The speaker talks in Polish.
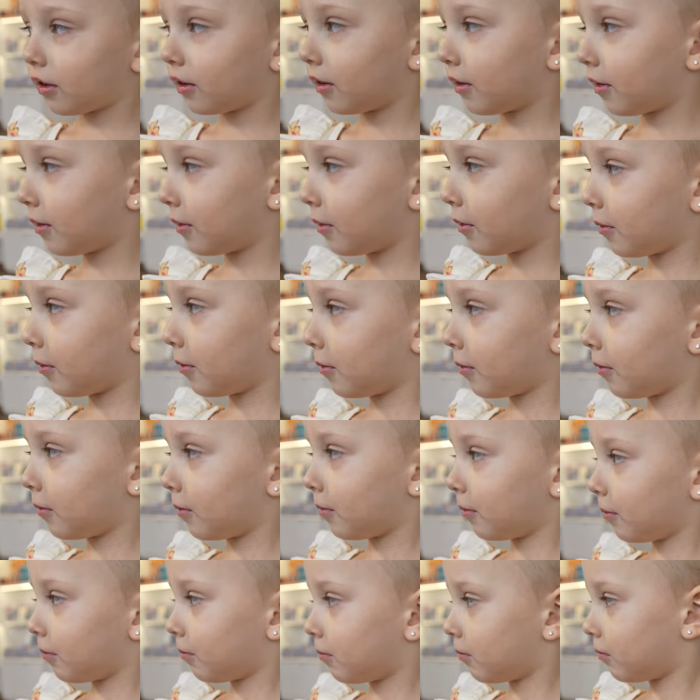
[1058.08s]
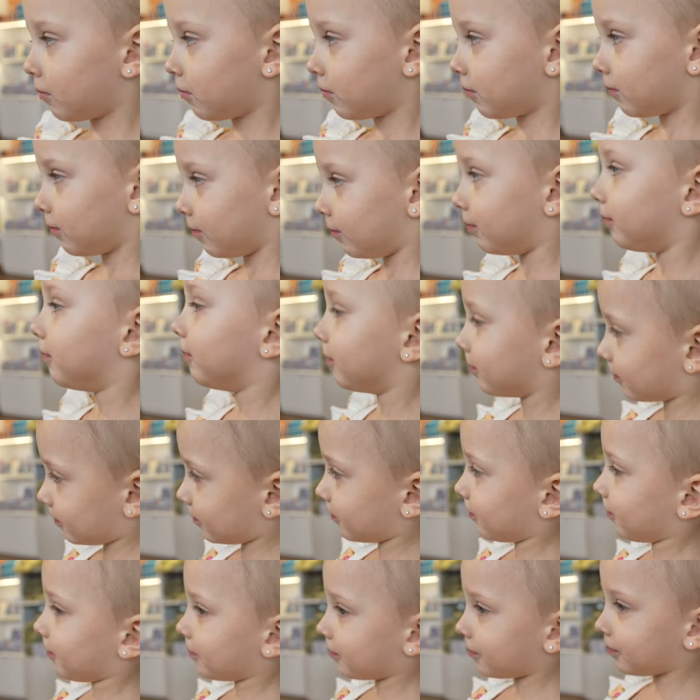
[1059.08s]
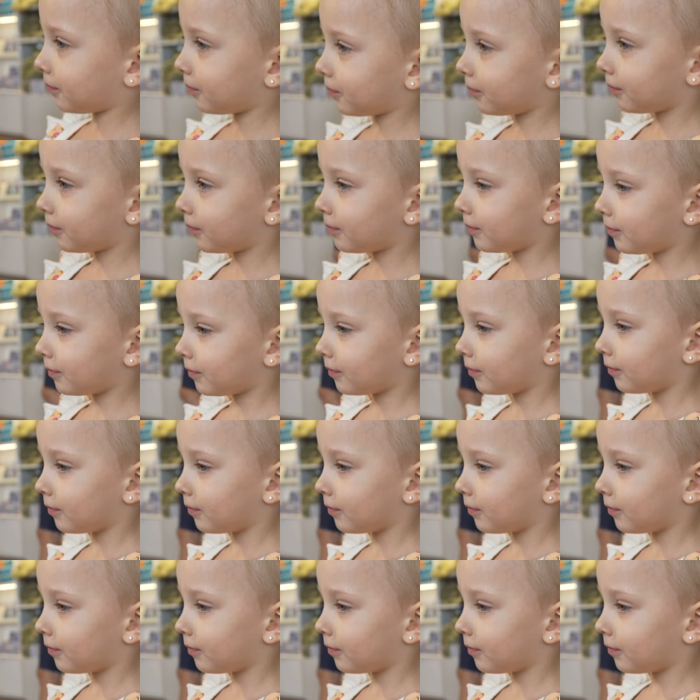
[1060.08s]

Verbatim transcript: Olch? Pasuje do rekina. Rekin